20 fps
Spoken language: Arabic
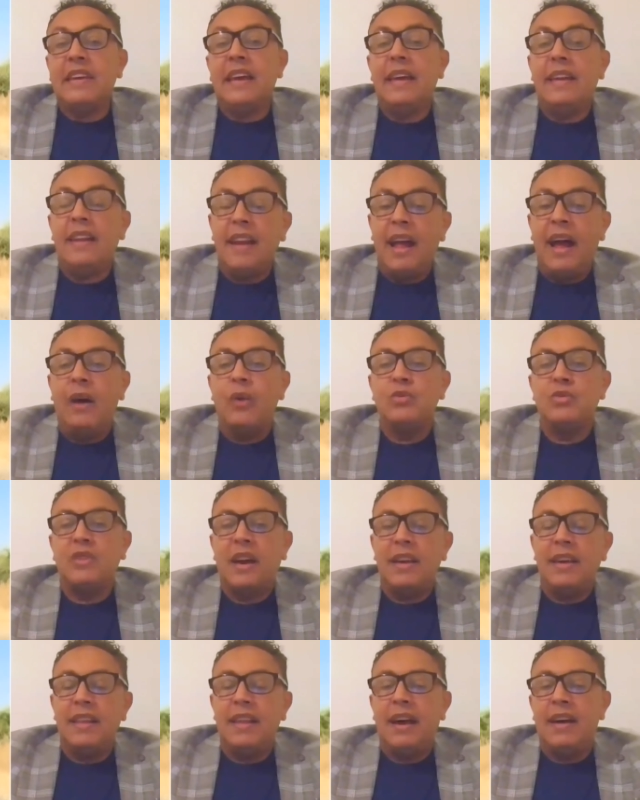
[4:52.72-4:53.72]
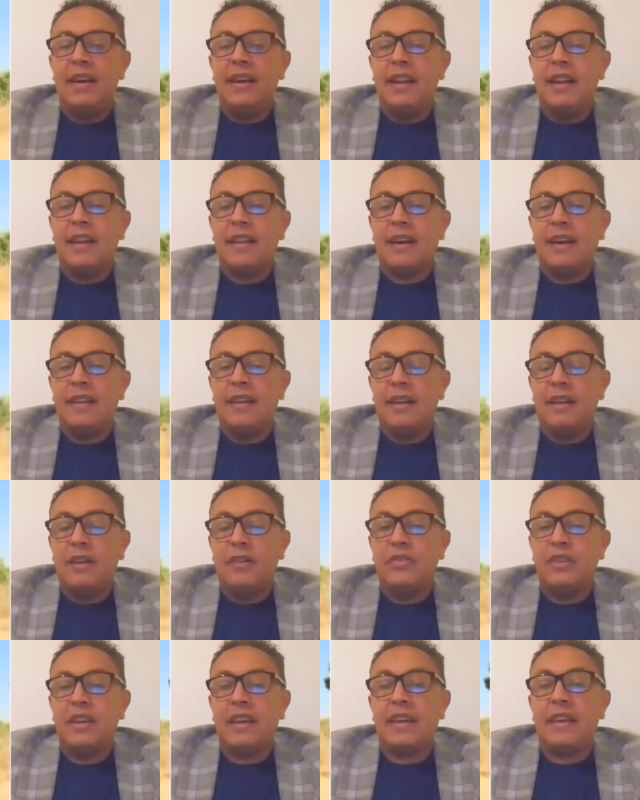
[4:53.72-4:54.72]
للعوده الى الى القرن
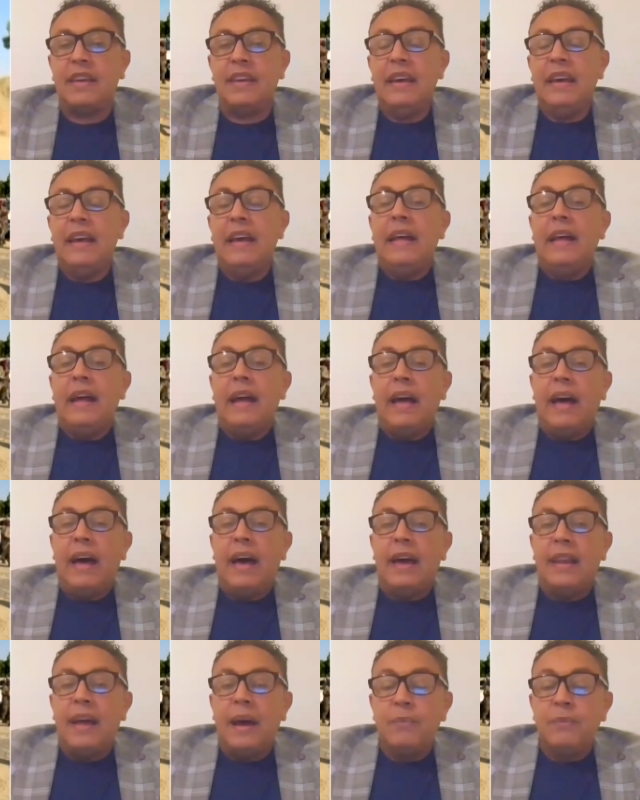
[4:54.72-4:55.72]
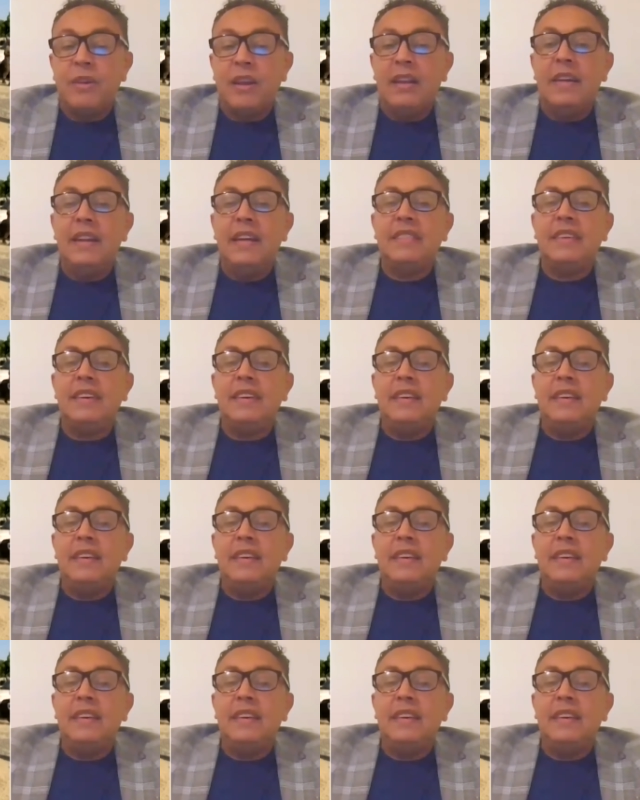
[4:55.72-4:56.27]
الافريقي م. آه، الامر الذي